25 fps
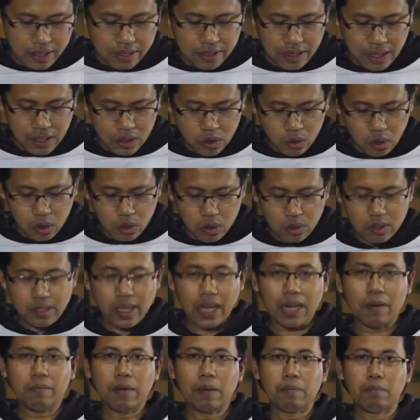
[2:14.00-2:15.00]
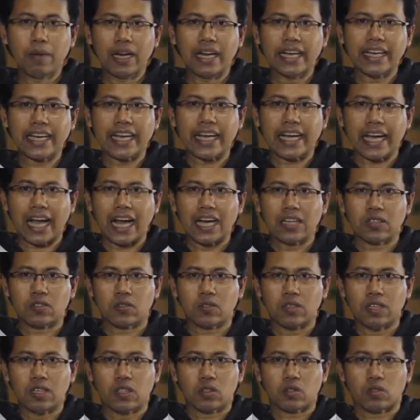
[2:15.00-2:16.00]
Yesus yang memiliki
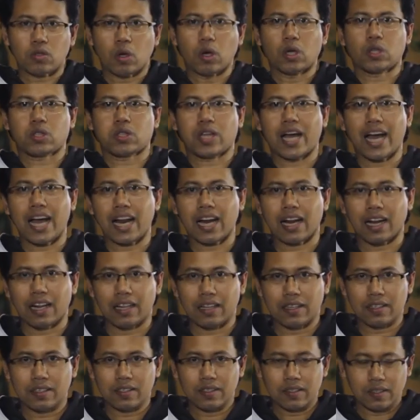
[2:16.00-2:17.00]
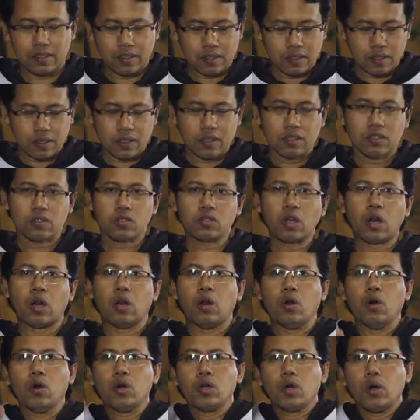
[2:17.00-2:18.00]
kasih total
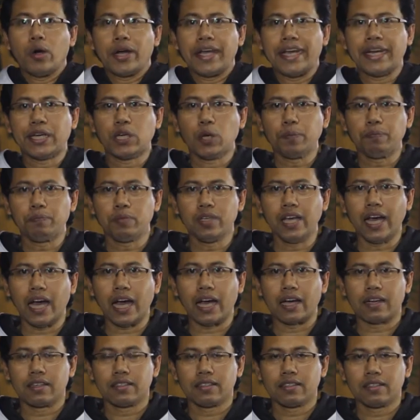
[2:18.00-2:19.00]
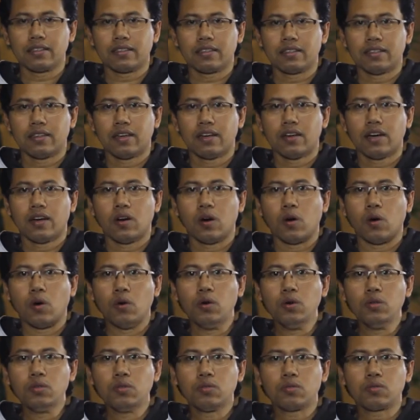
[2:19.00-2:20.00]
seluruh hidupnya
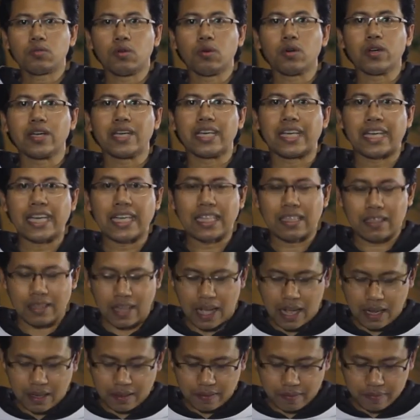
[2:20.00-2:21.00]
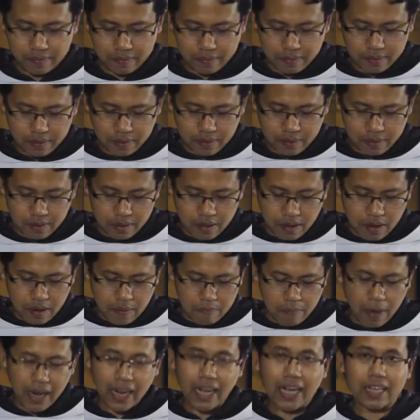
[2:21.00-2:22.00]
untuk kita.
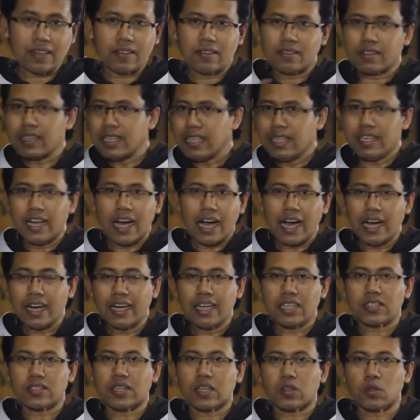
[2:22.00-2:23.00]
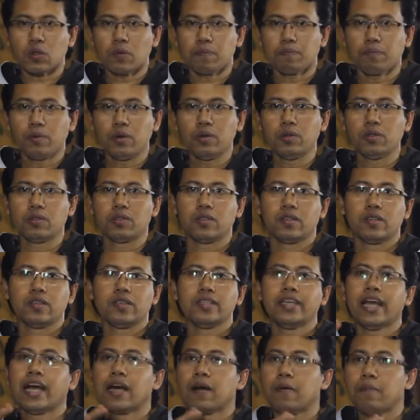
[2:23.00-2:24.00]
Maka tidak ada satupun
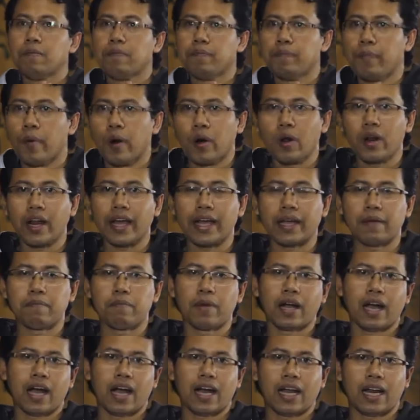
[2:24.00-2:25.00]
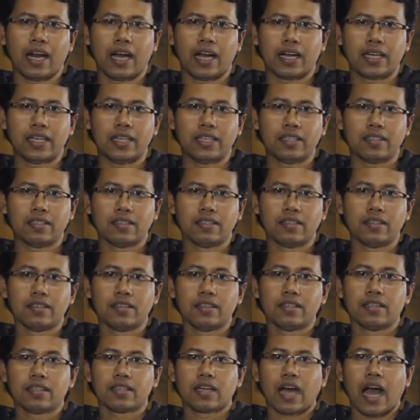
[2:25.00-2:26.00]
yang boleh menghalangi
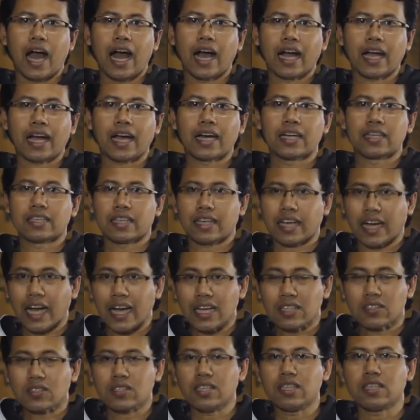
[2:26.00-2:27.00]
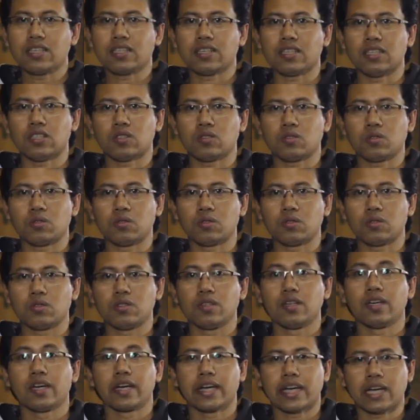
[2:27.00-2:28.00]
akan kasih Kristus
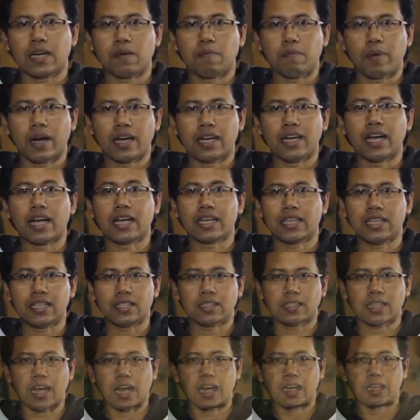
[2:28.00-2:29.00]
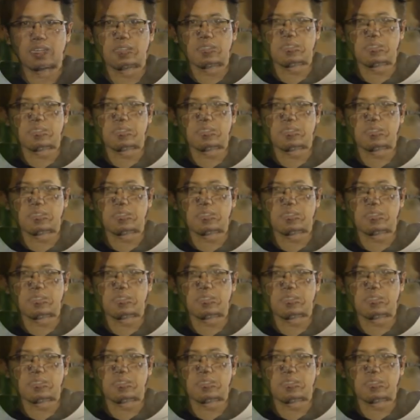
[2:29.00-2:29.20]
kepada kita.